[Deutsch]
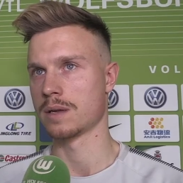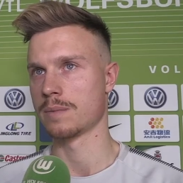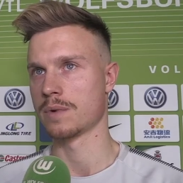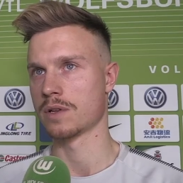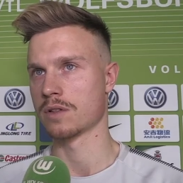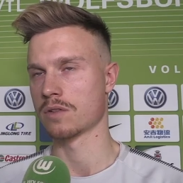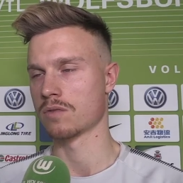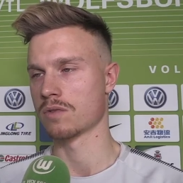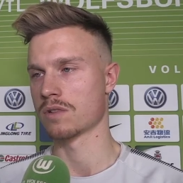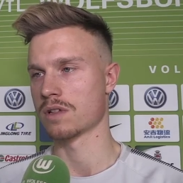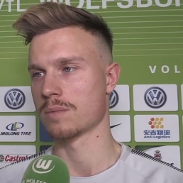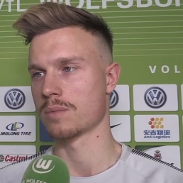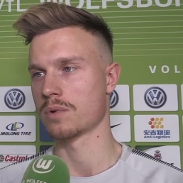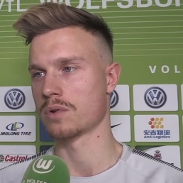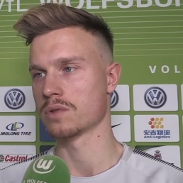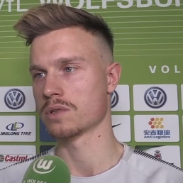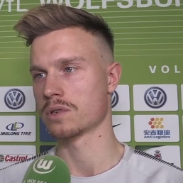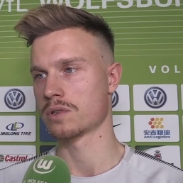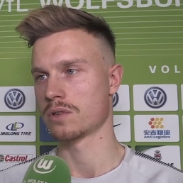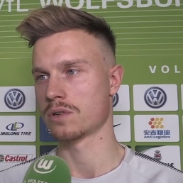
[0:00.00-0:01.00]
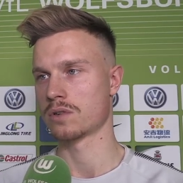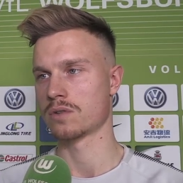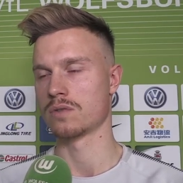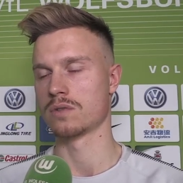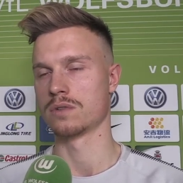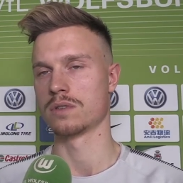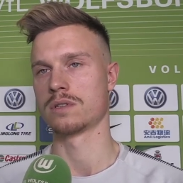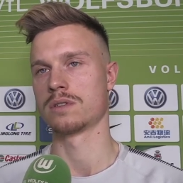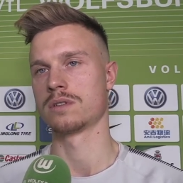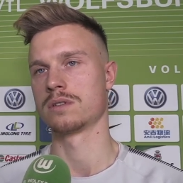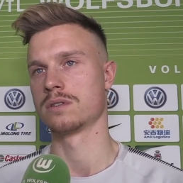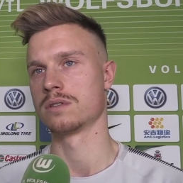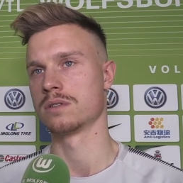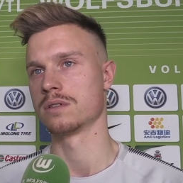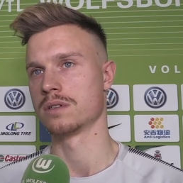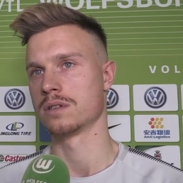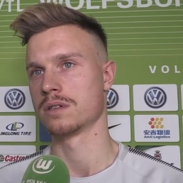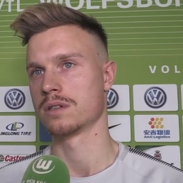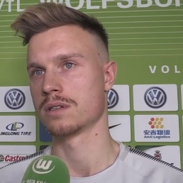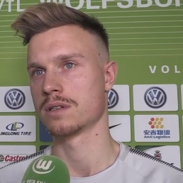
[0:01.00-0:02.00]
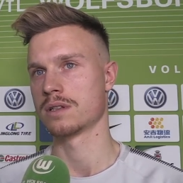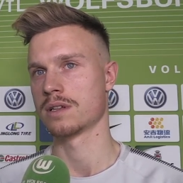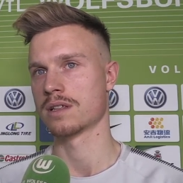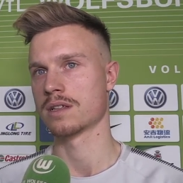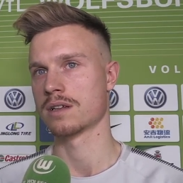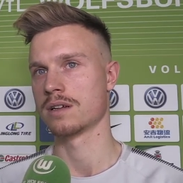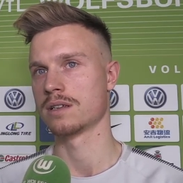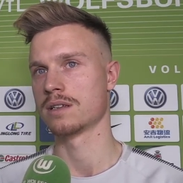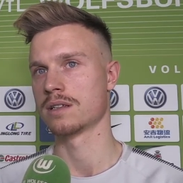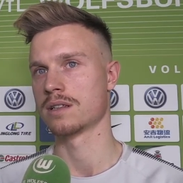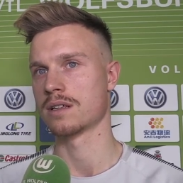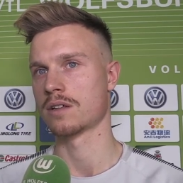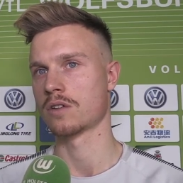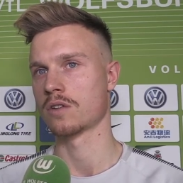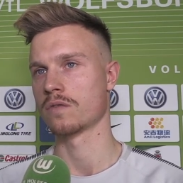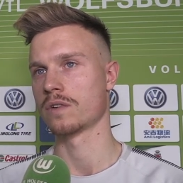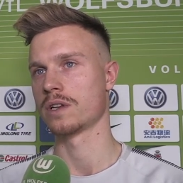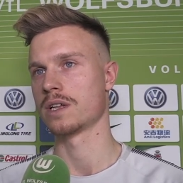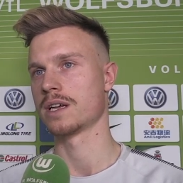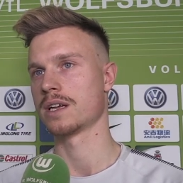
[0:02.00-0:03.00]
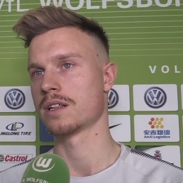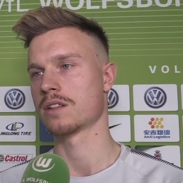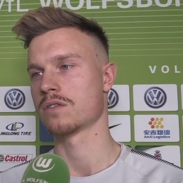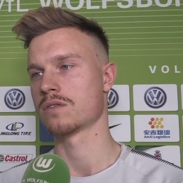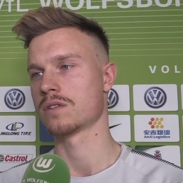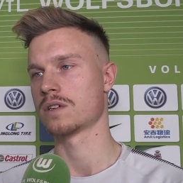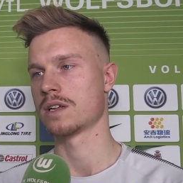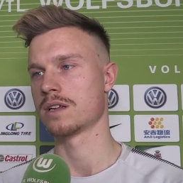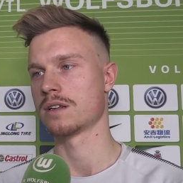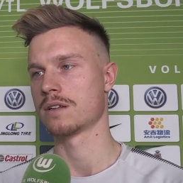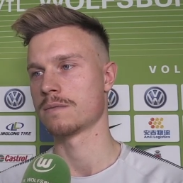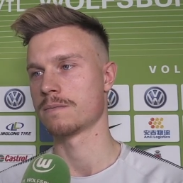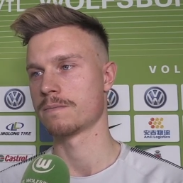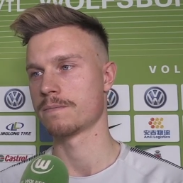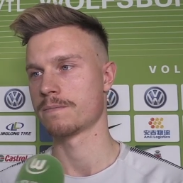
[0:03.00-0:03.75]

immer so unser Prunkstück und äh, das gilt es dann auch wieder herzustellen.